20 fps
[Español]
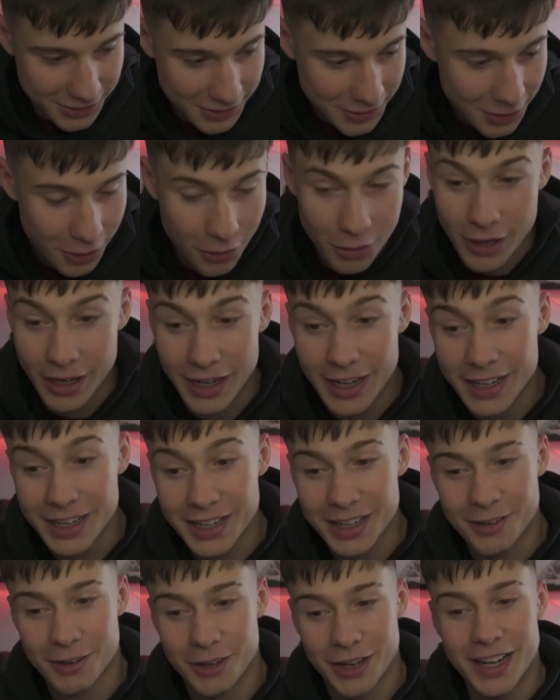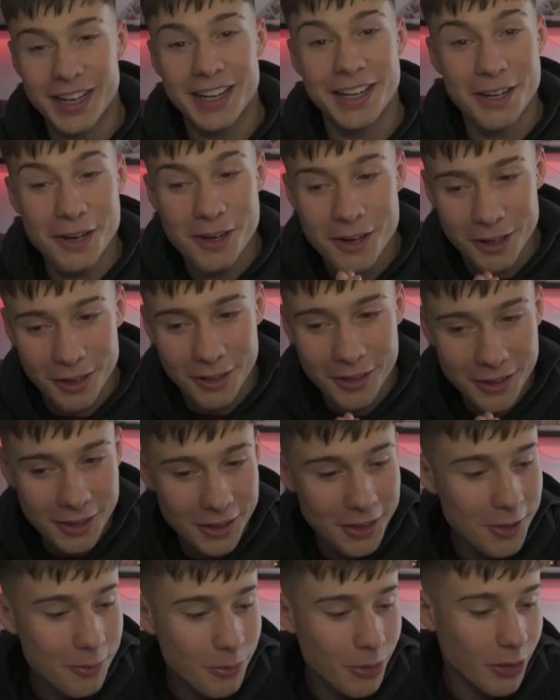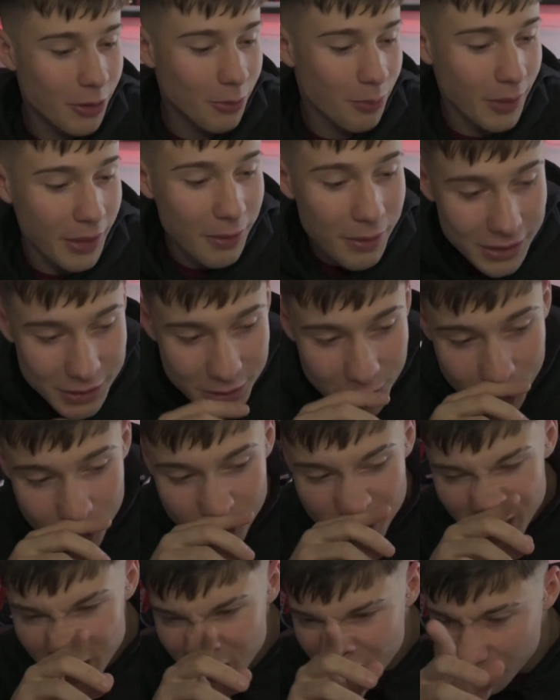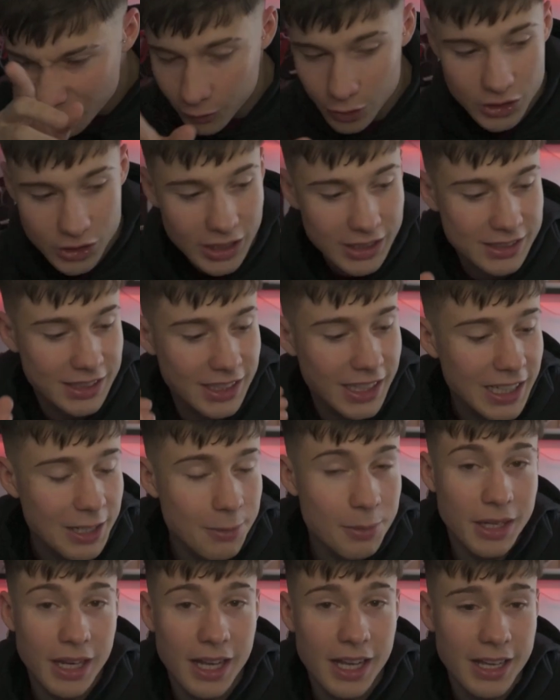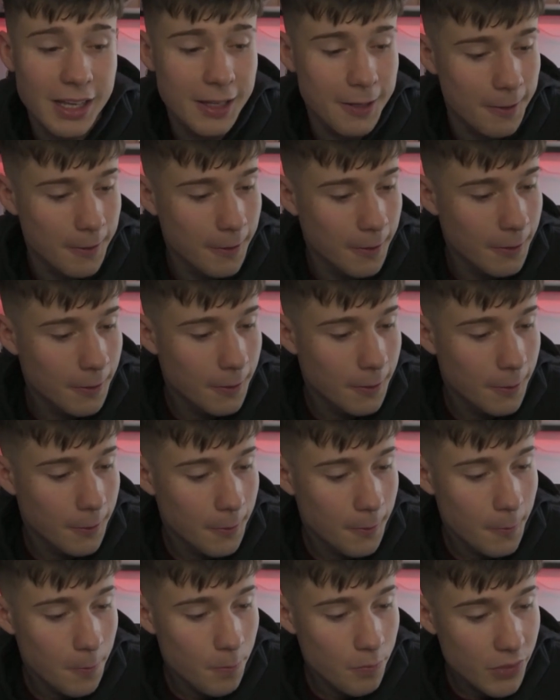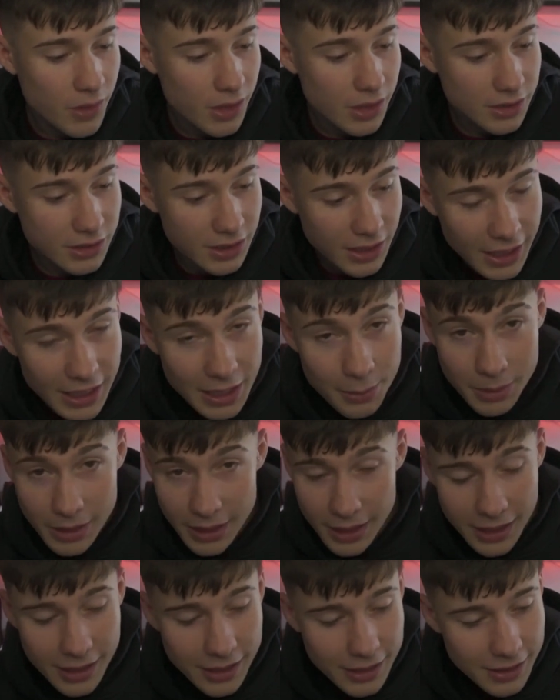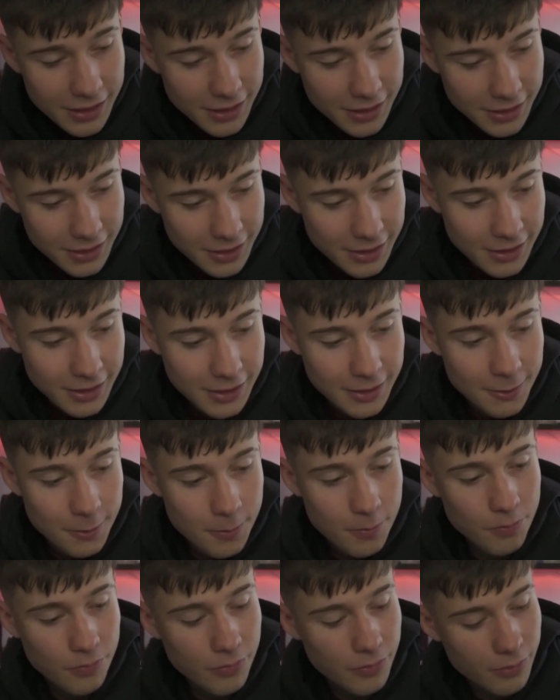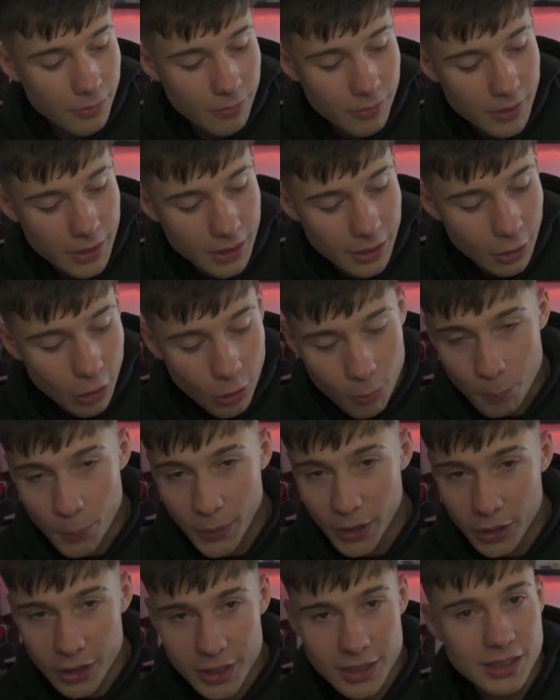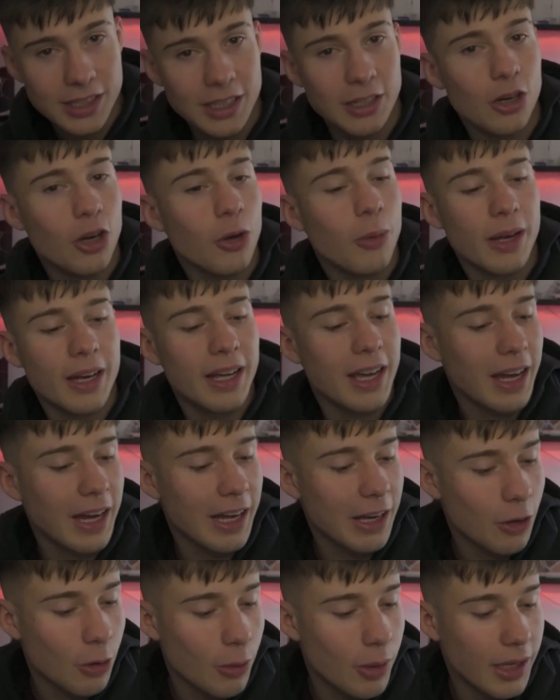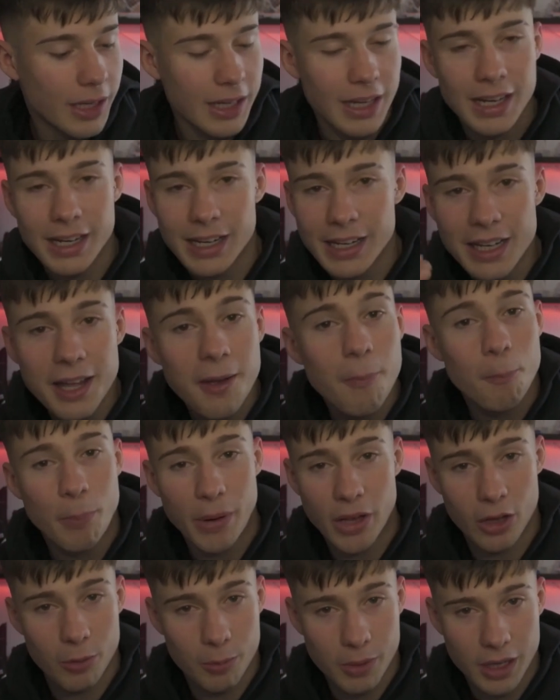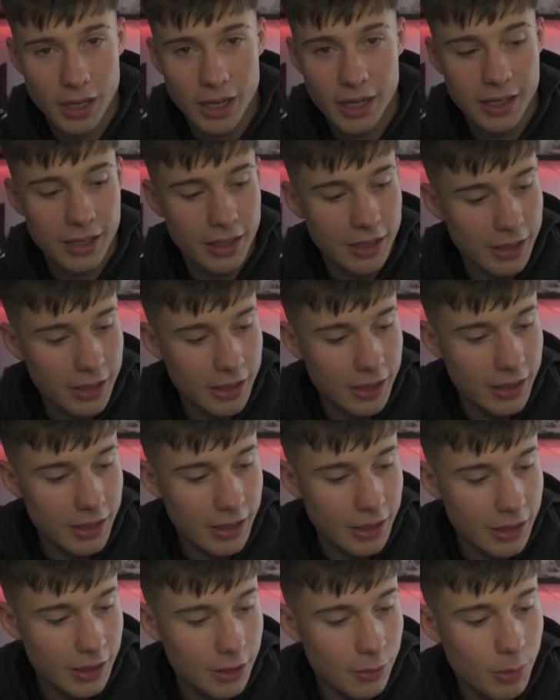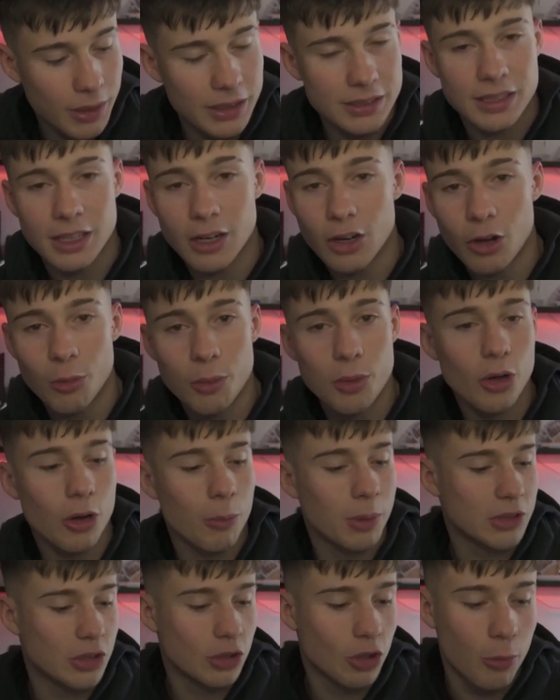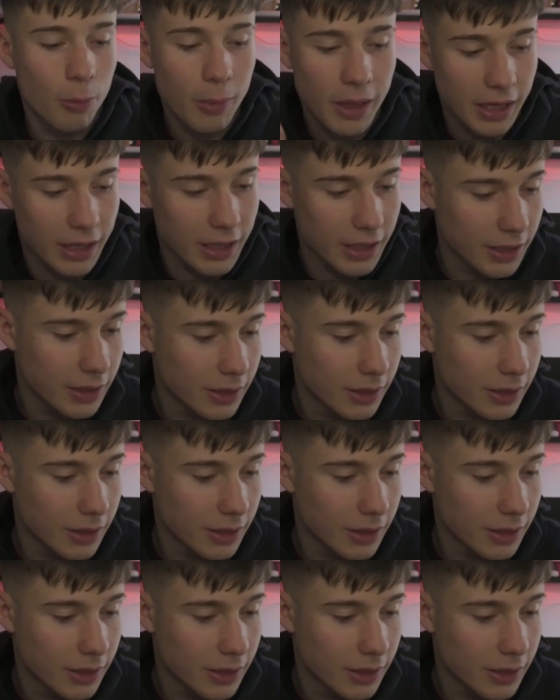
ojalá, ojalá que no. Pero el país va a ser un quilombo. O sea, si gana Milei, si gana Milei, los peronistas no lo van a dejar gobernar ni en pedo, mi ley Y va a ser lo mismo que pasó con Macri.